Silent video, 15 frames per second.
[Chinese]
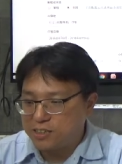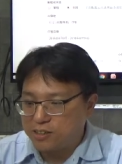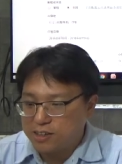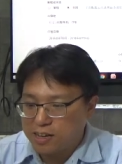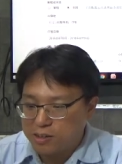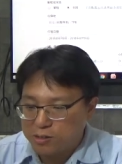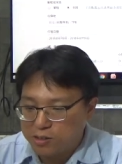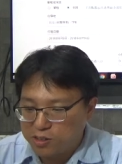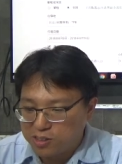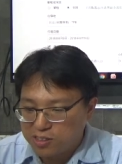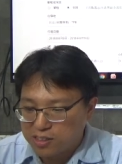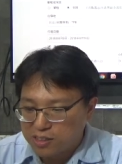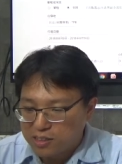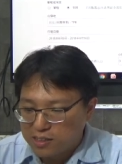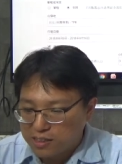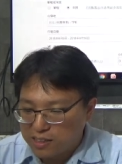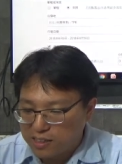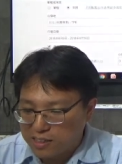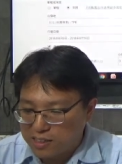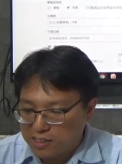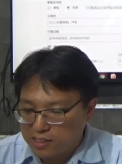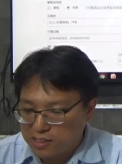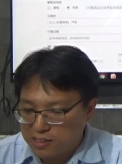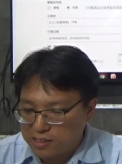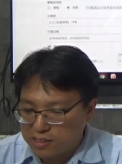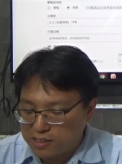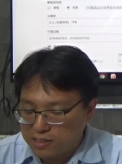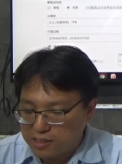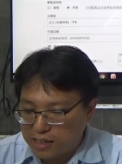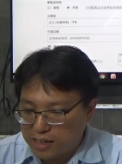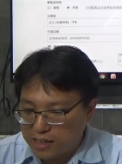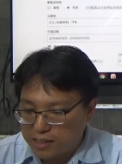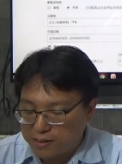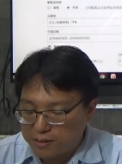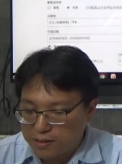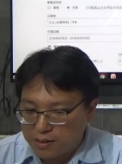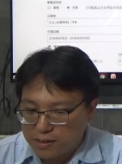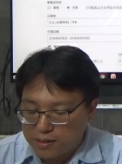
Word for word: 有看过 King 哥在